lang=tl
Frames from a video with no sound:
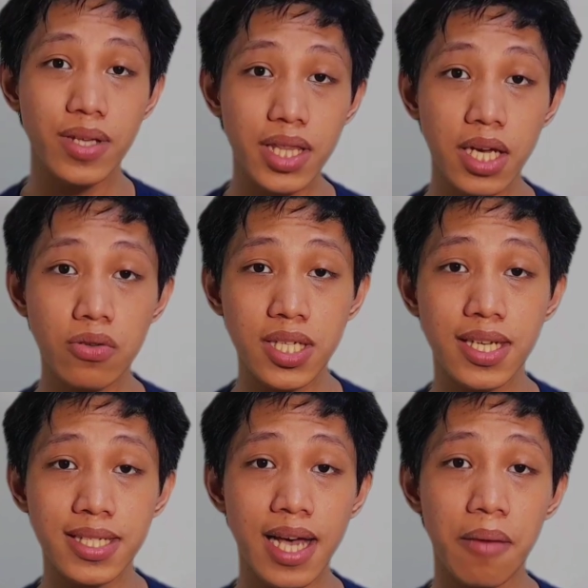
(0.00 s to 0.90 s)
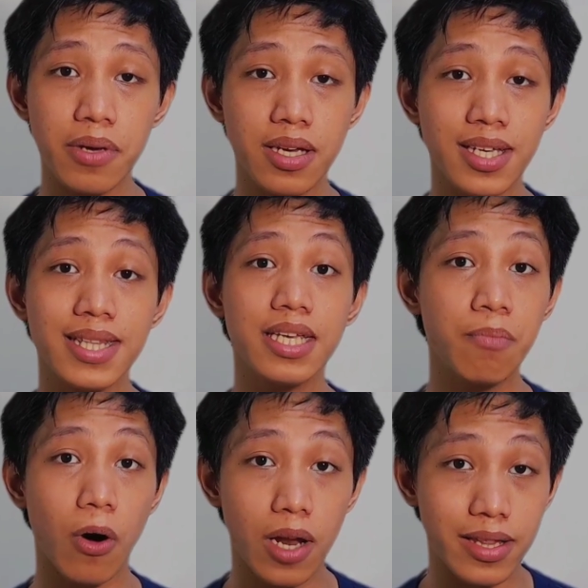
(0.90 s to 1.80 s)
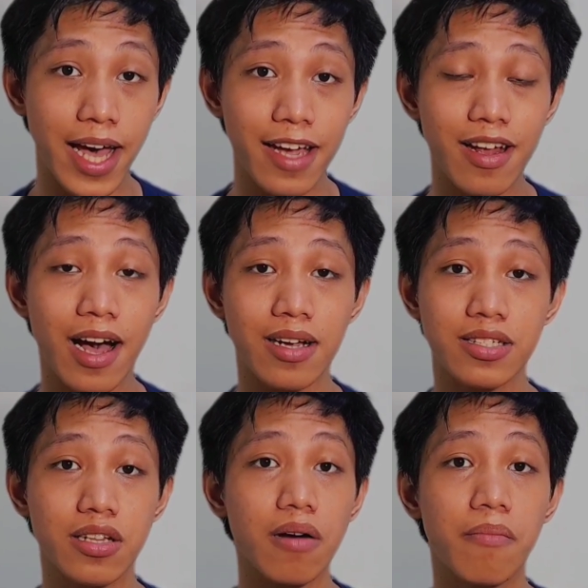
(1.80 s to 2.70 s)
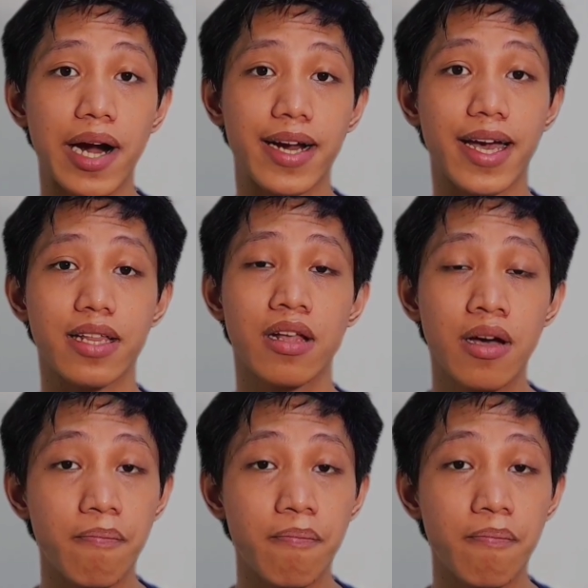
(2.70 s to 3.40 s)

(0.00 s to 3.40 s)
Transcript: Hindi ko sinasabing hindi volatile ang stock market